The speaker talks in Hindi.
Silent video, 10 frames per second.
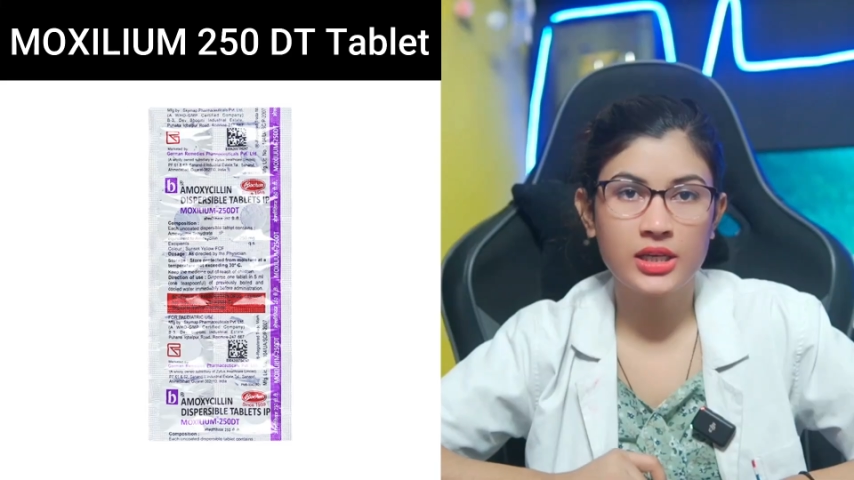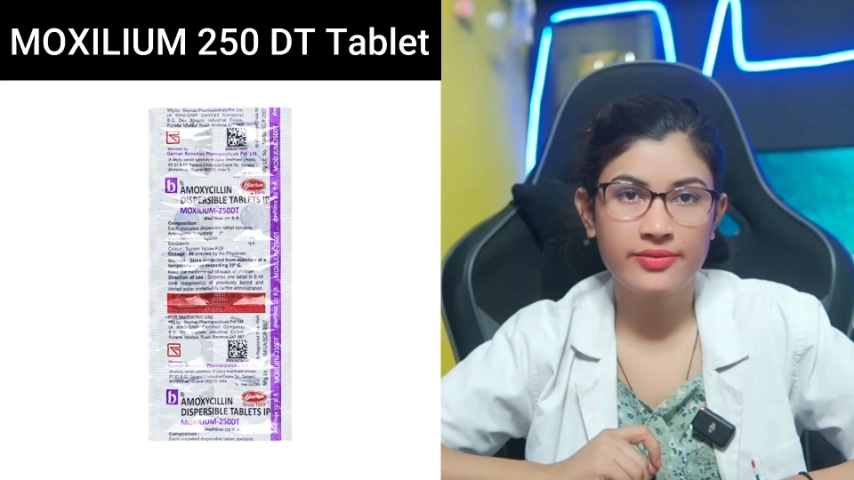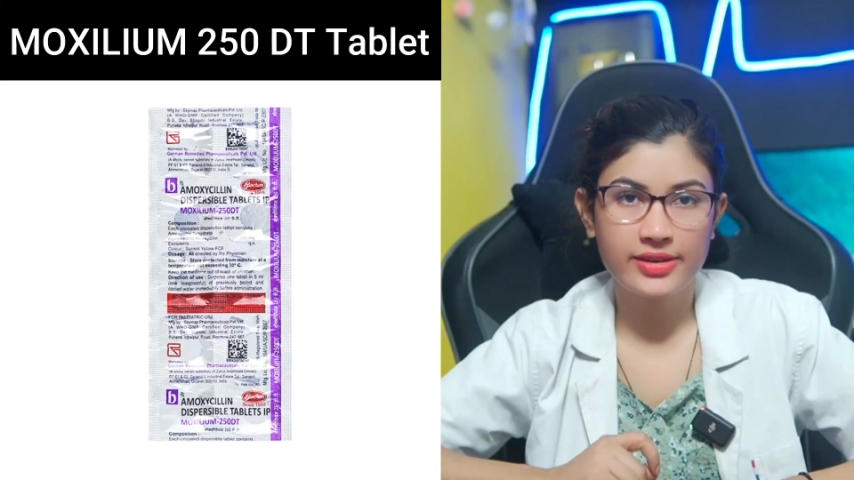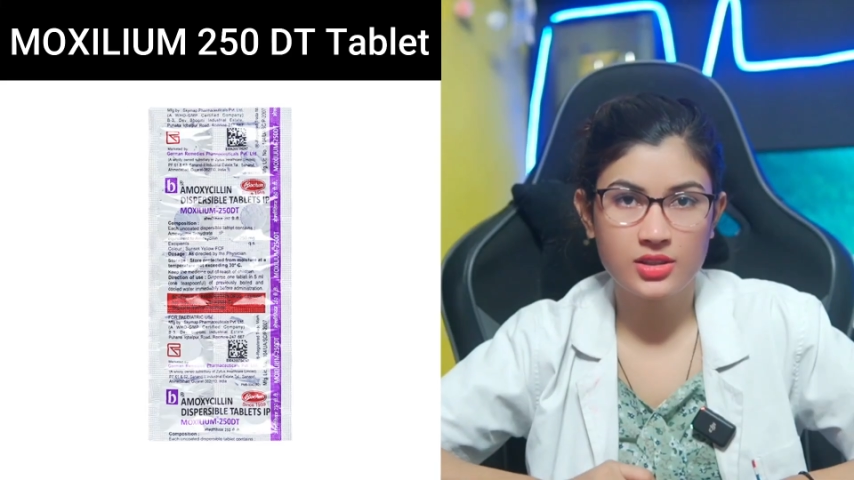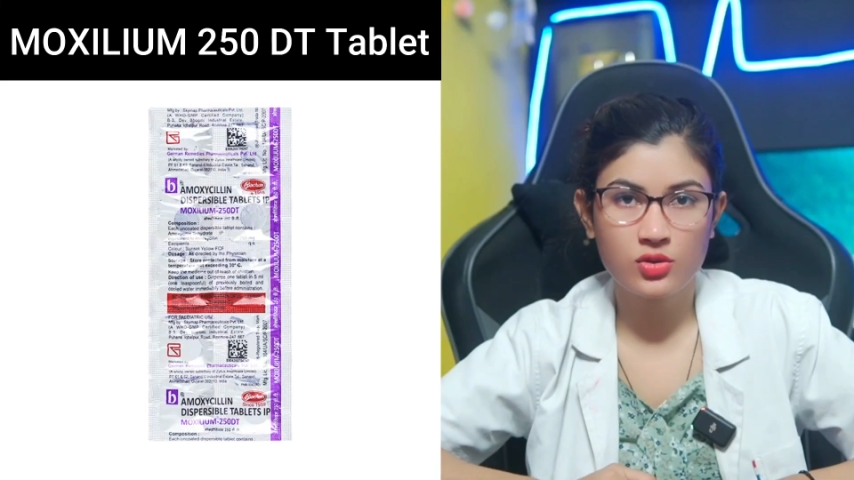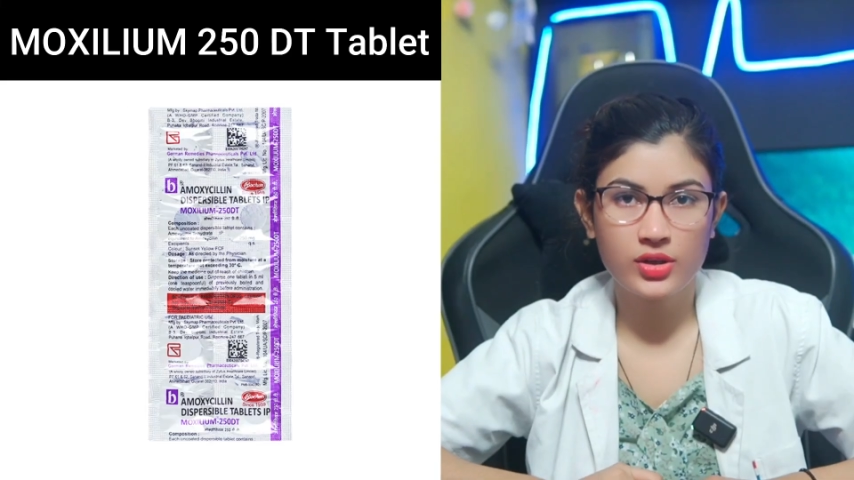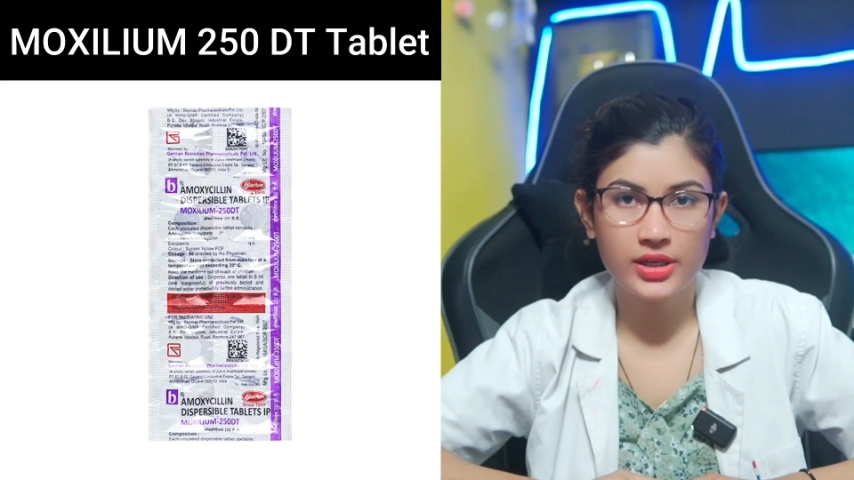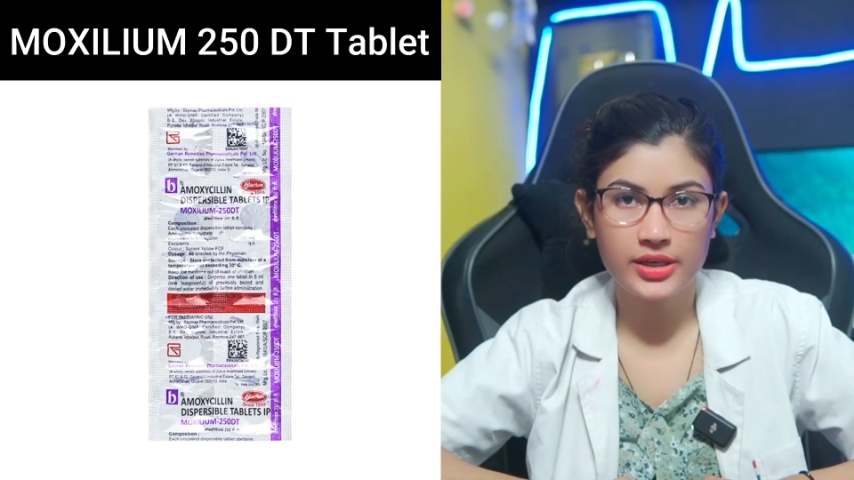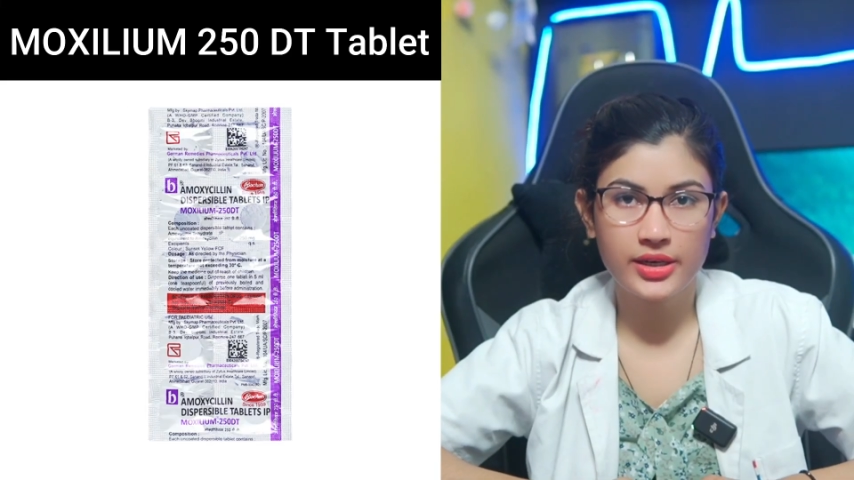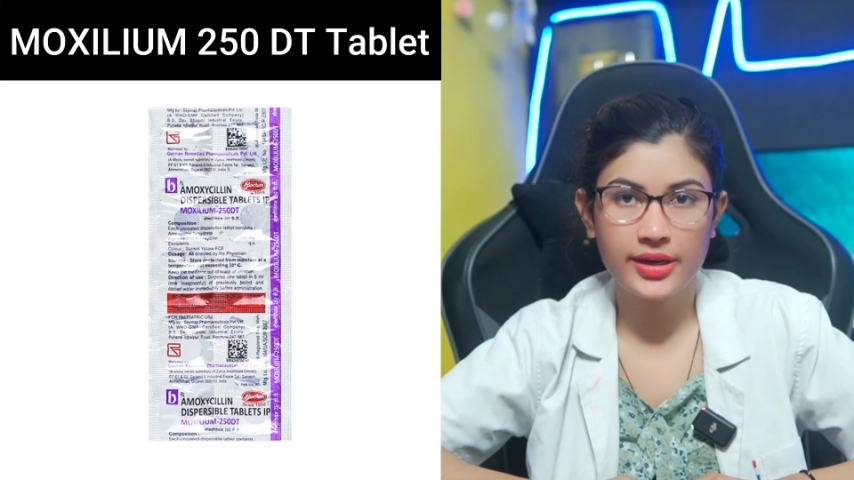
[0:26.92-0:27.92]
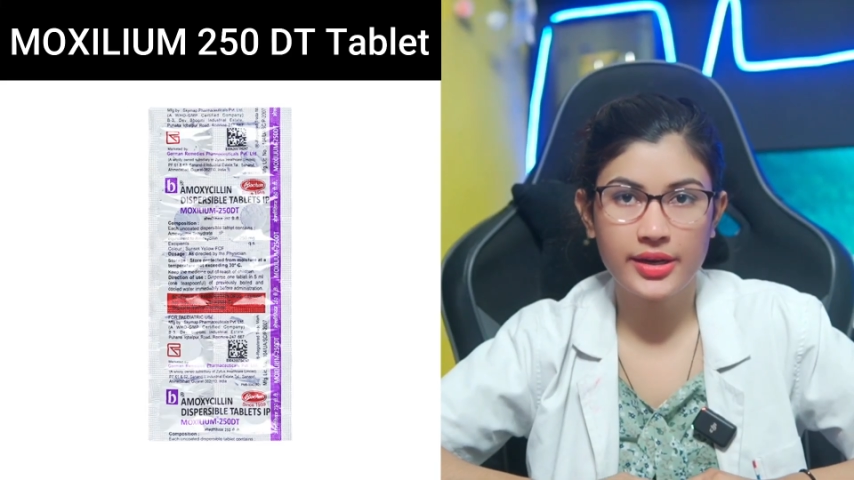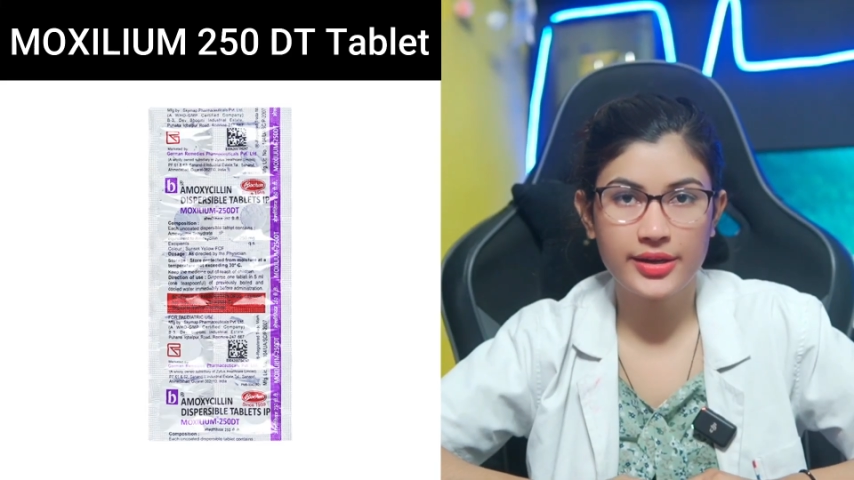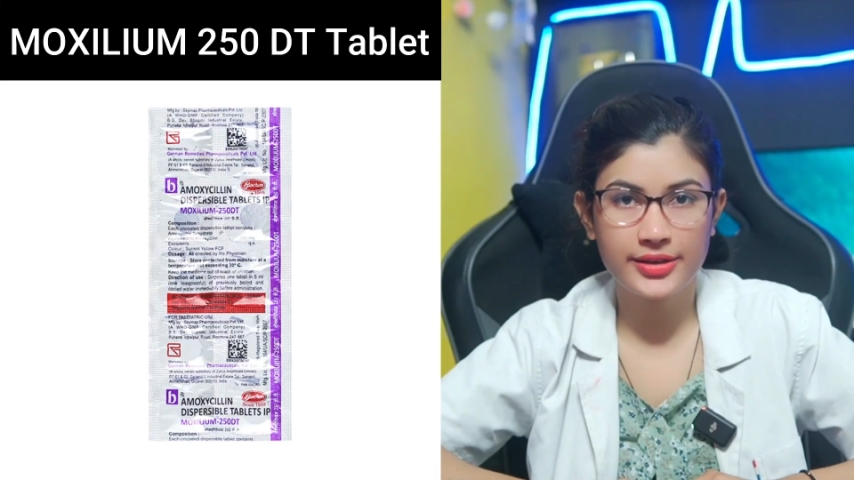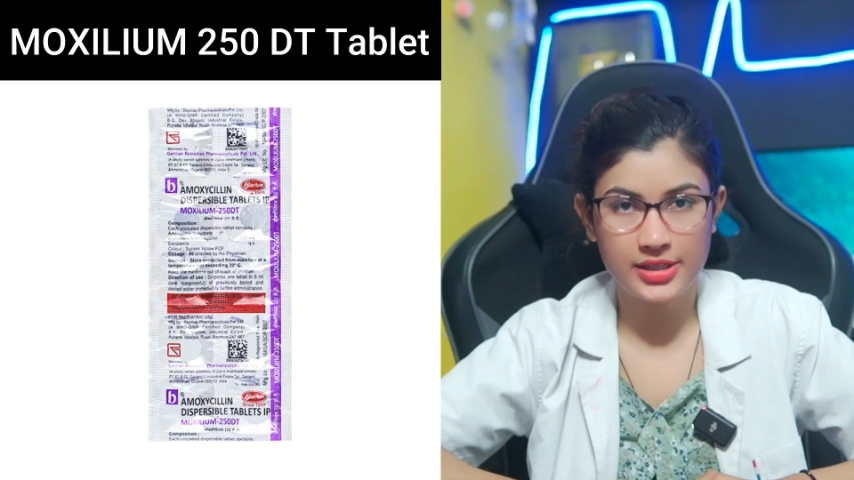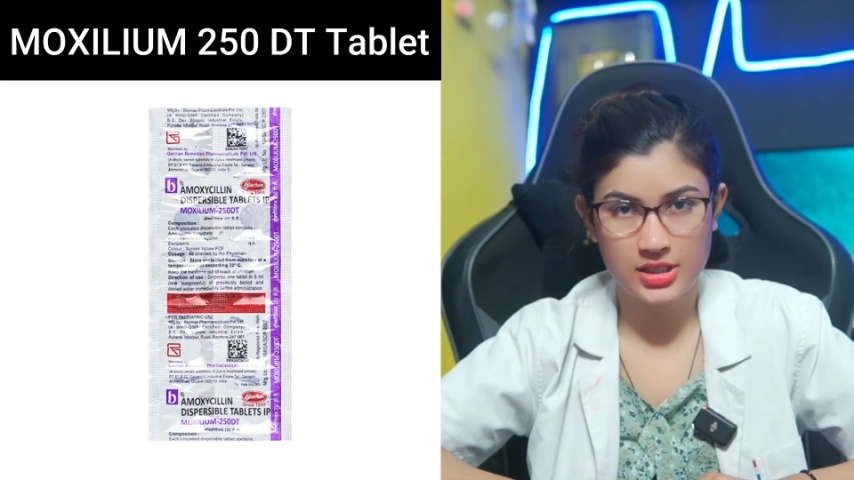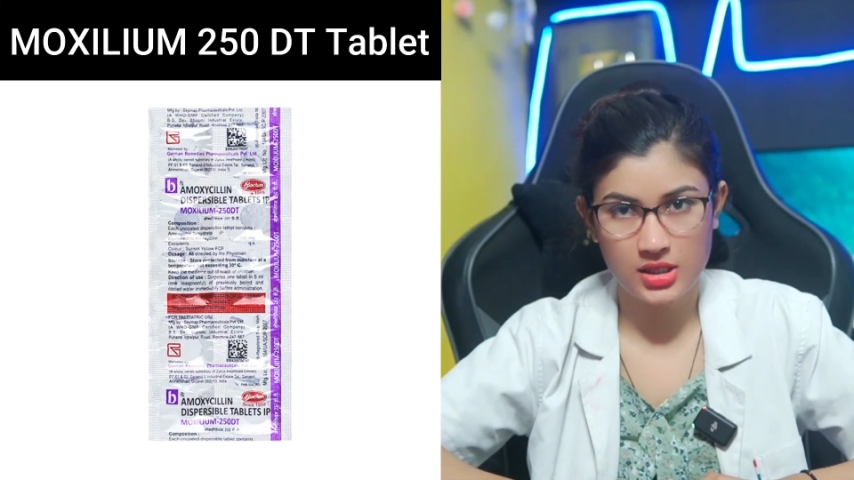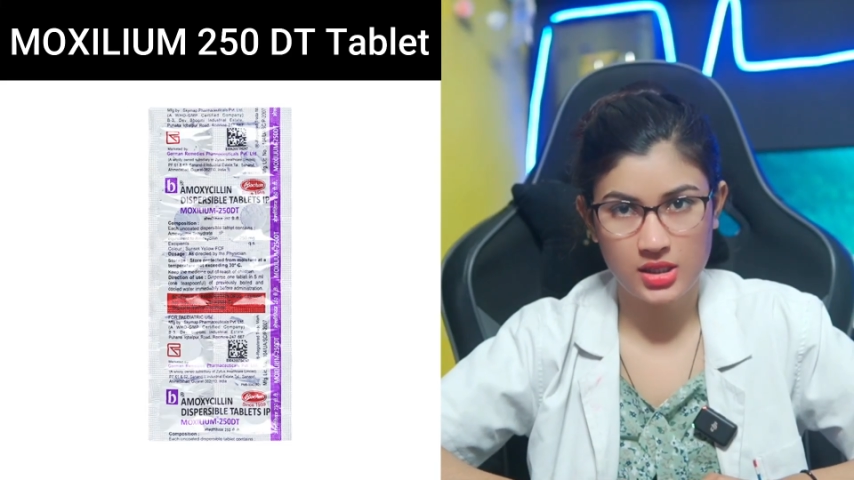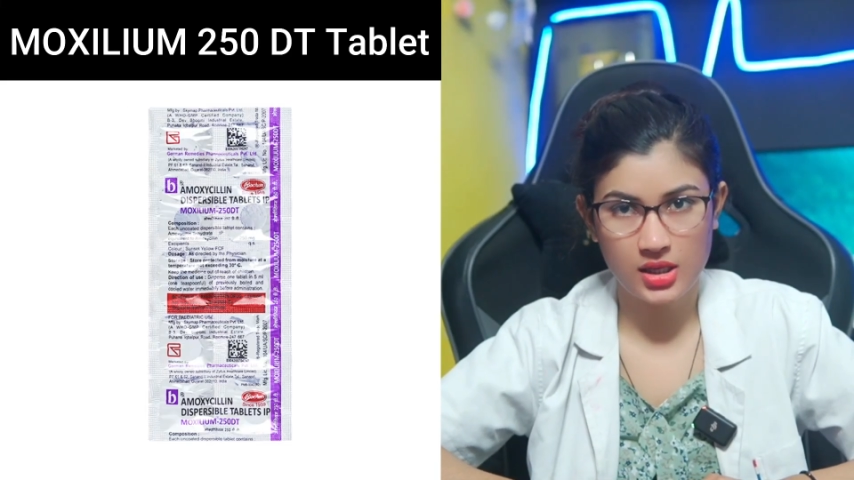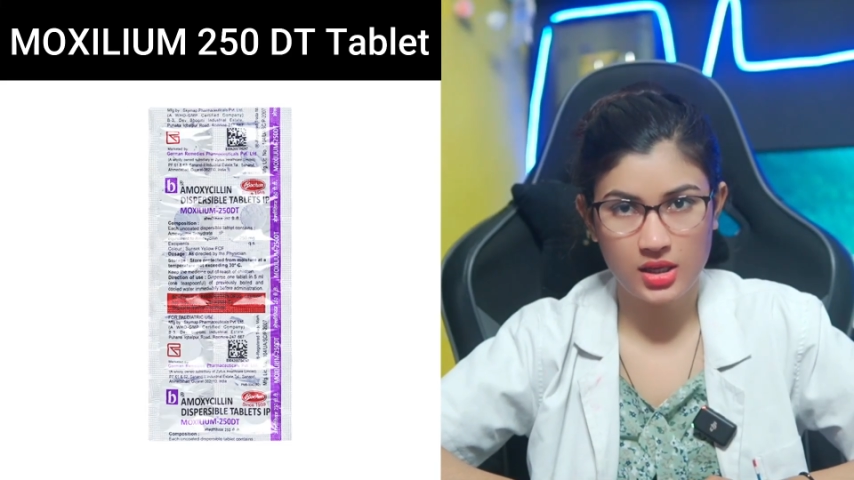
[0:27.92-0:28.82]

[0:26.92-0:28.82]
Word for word: इन्फेक्शन को ठीक करने के लिए किया जाता